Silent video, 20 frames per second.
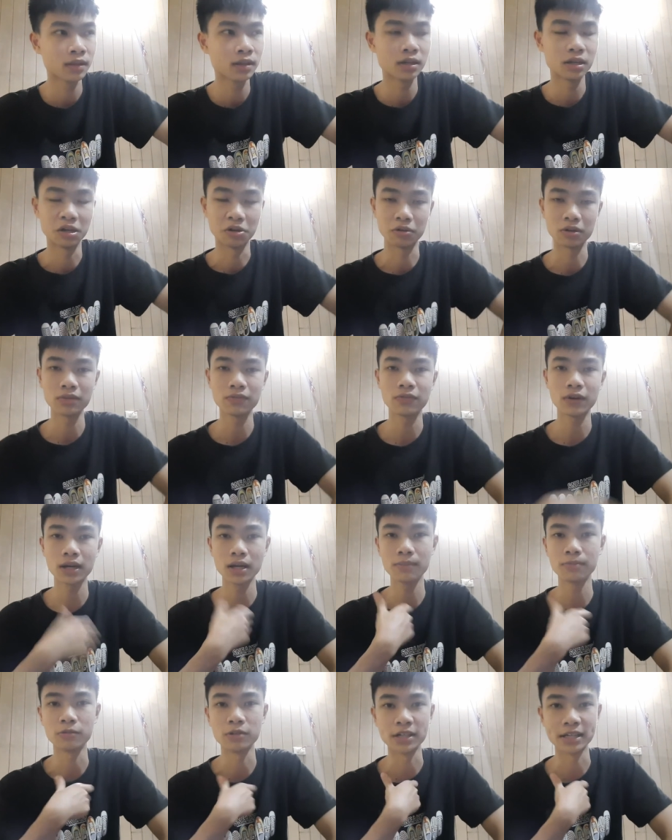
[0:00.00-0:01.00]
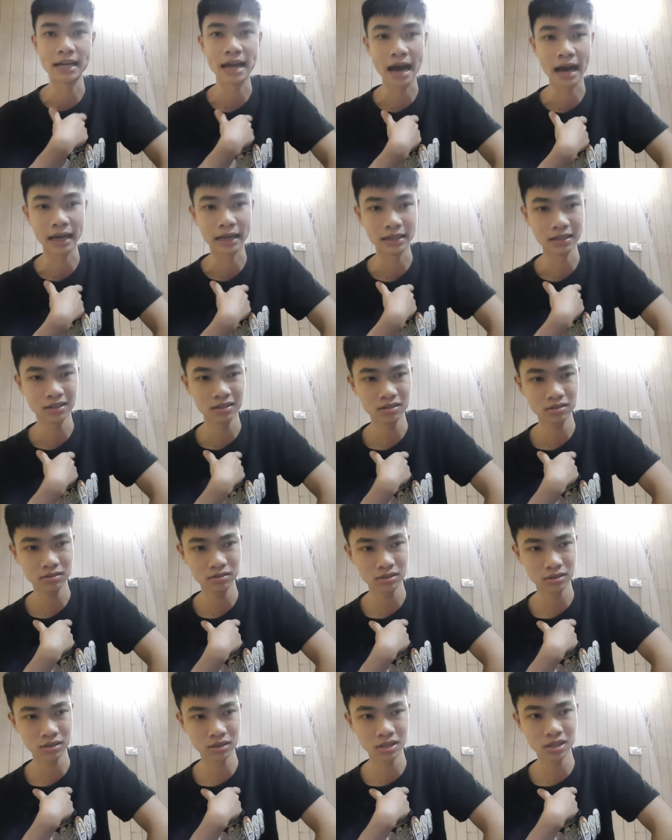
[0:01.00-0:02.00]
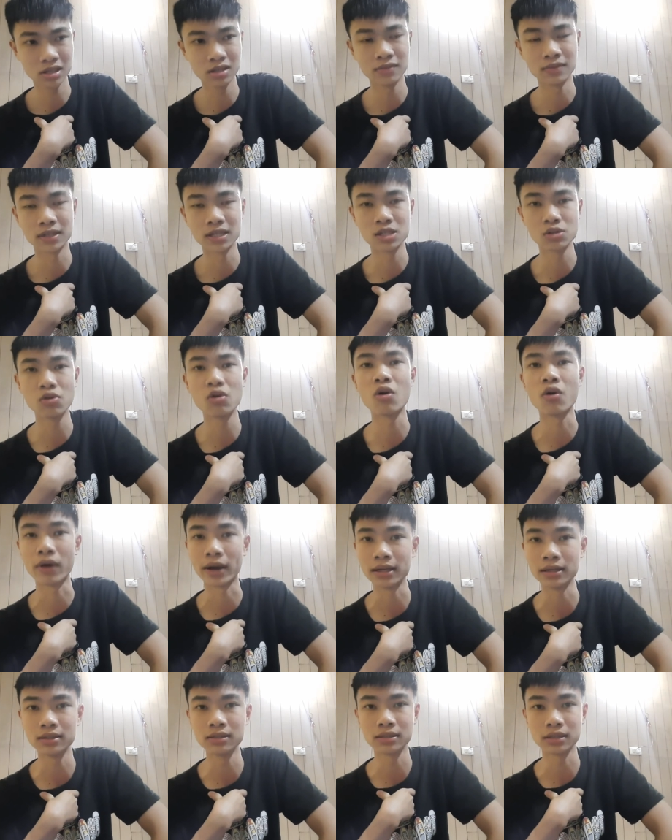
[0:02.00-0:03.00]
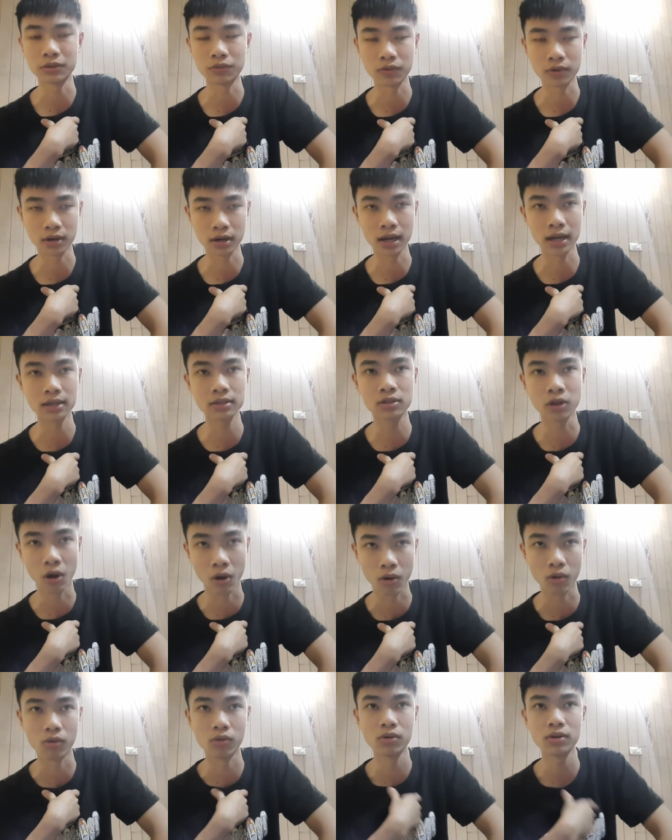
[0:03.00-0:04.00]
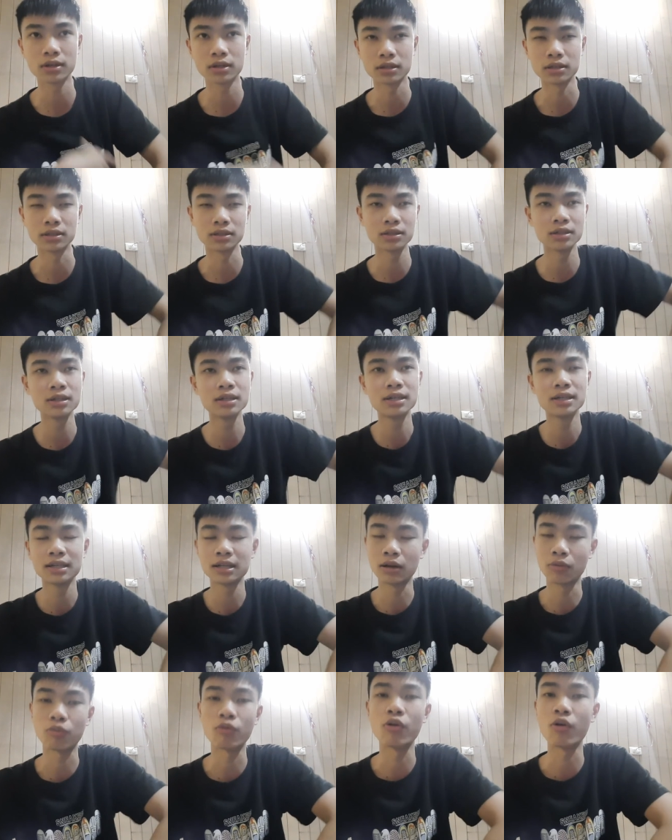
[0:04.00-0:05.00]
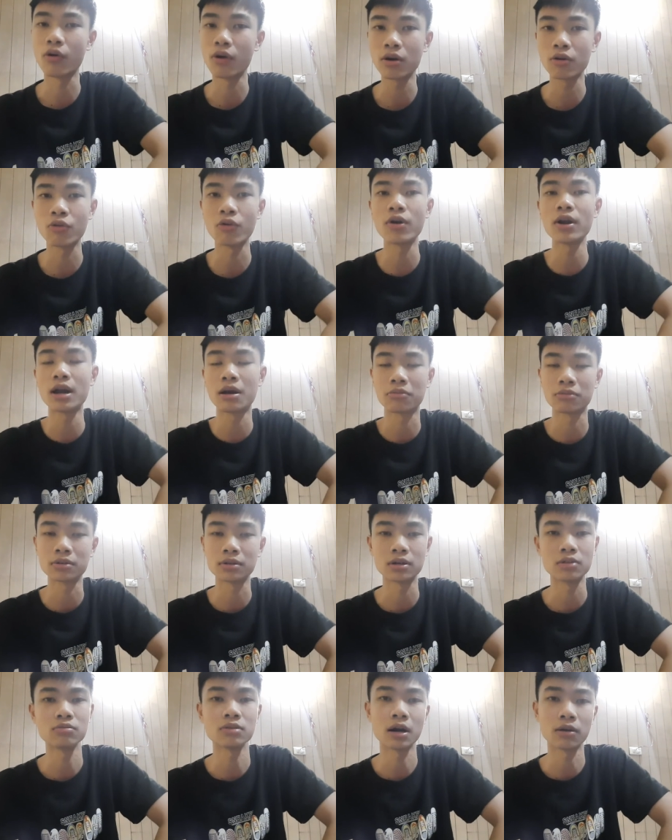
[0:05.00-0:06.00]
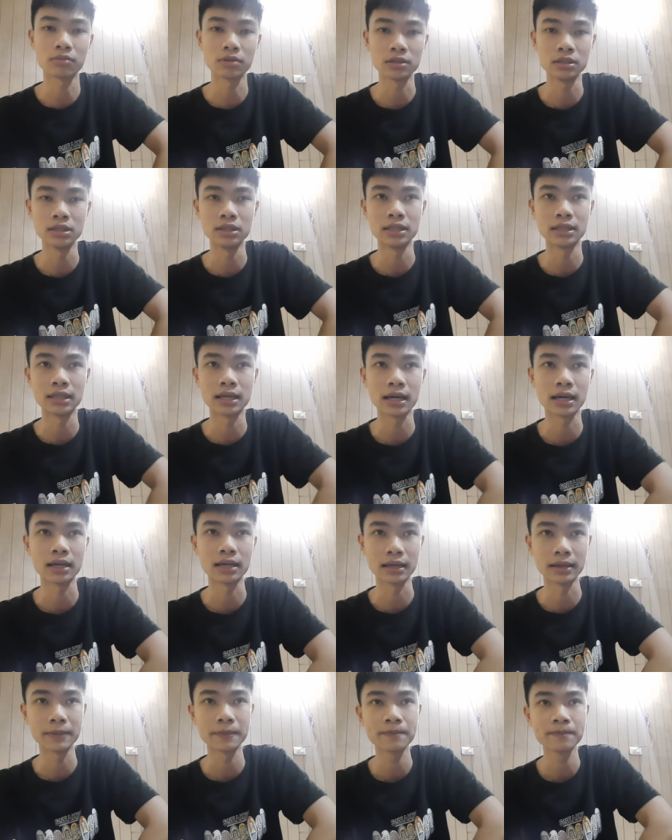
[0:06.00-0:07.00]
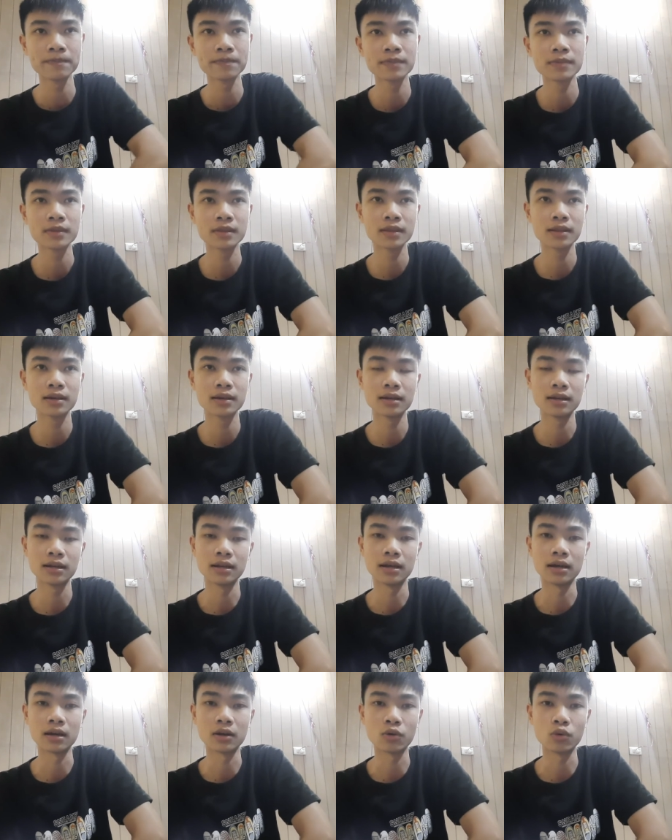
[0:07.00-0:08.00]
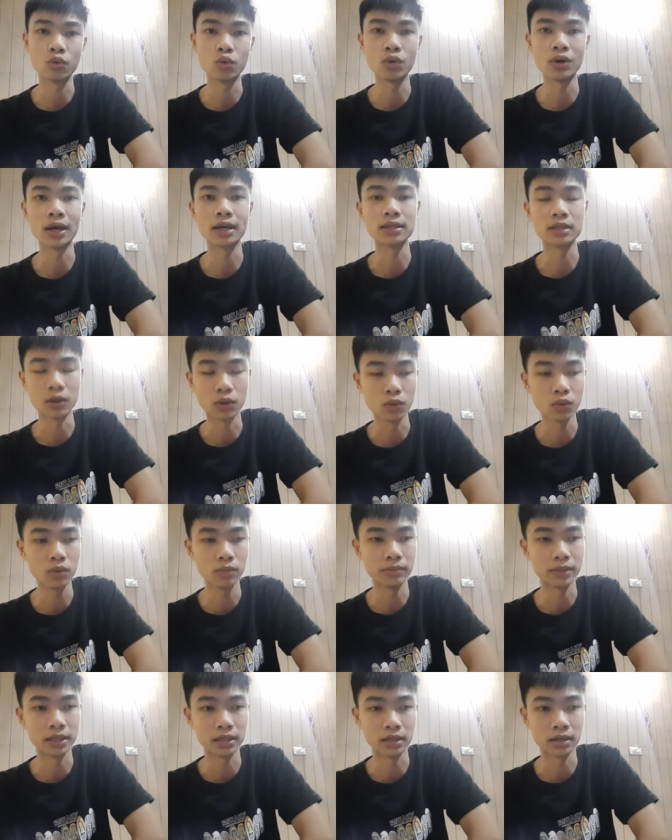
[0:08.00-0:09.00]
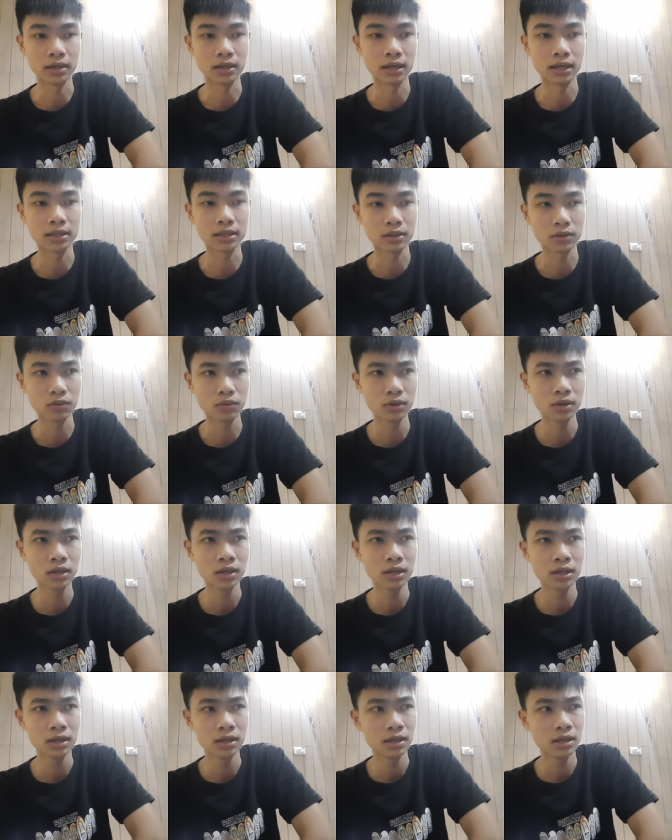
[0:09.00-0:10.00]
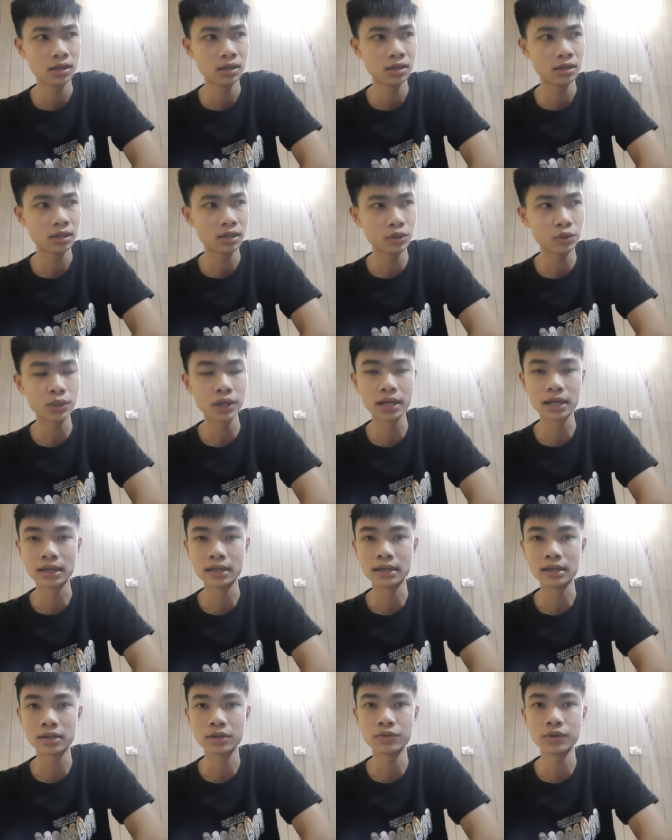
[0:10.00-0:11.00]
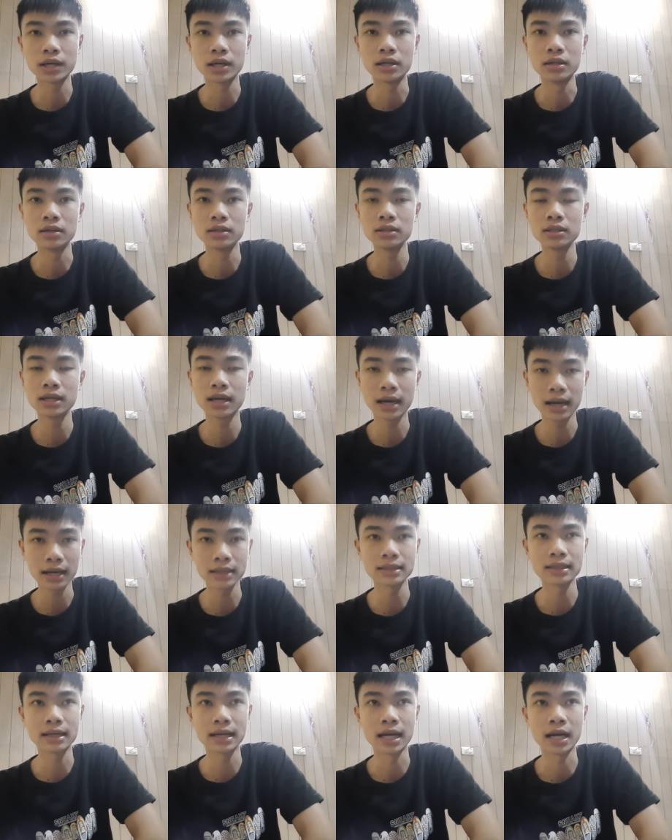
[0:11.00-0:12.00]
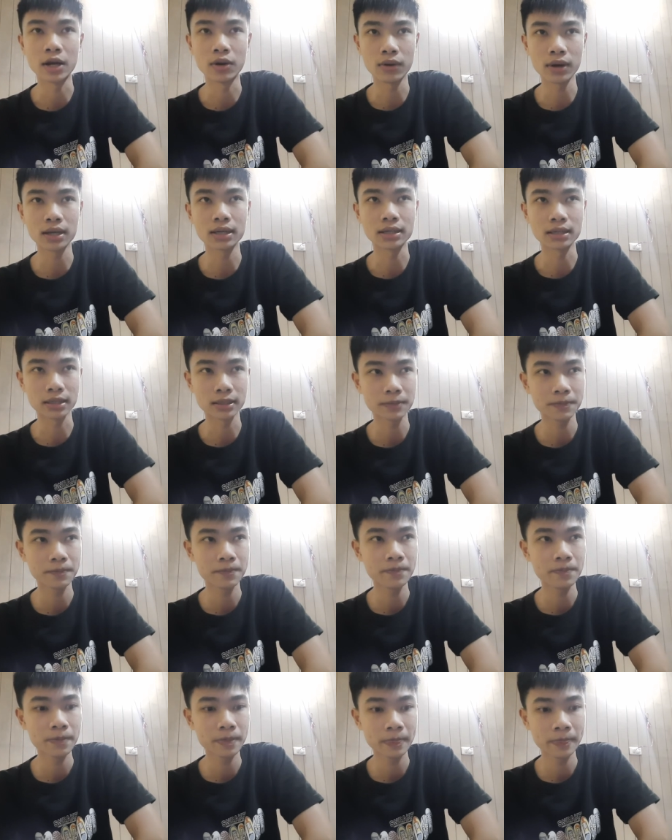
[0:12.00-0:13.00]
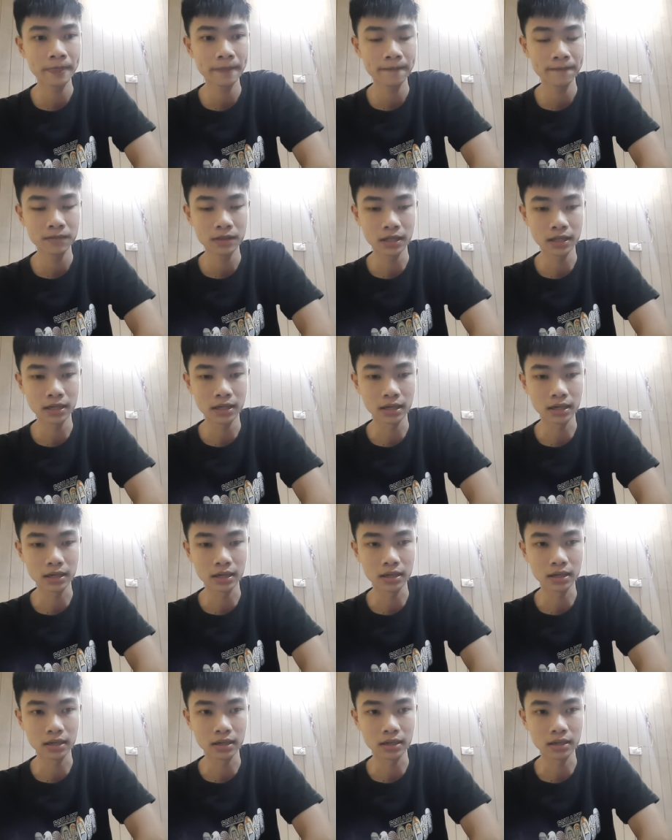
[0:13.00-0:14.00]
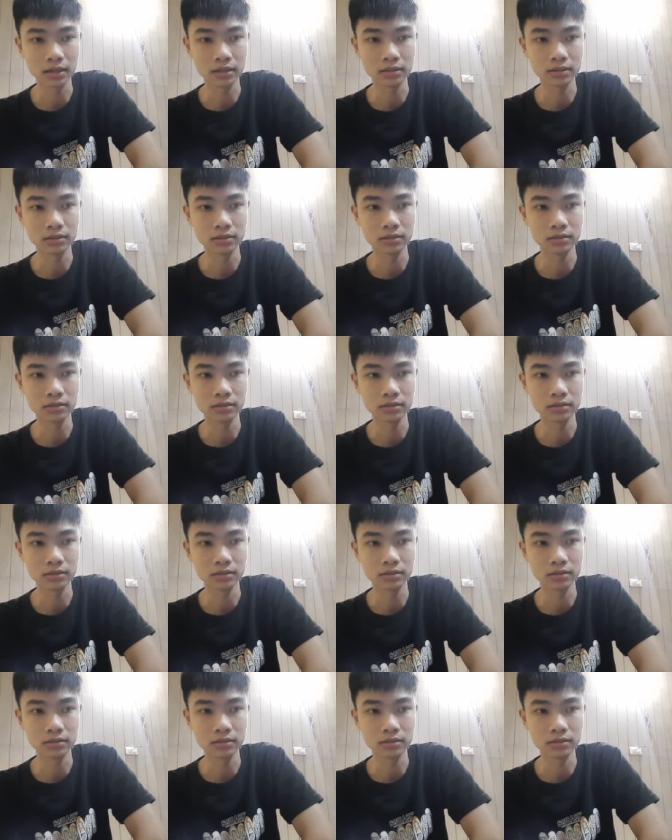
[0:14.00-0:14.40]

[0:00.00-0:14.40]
kiểu cái phát âm của người Đài nhưng nó thiên một cái dấu hỏi hơn, kiểu Lán Thấu ấy. Đọc khó khó đọc, không đọc như người ta đấy. Là khu Lán Thấu, mình ở Lán Thấu. Cái huyện này là cái huyện lớn thứ hai tại Đài Loan đấy, thì là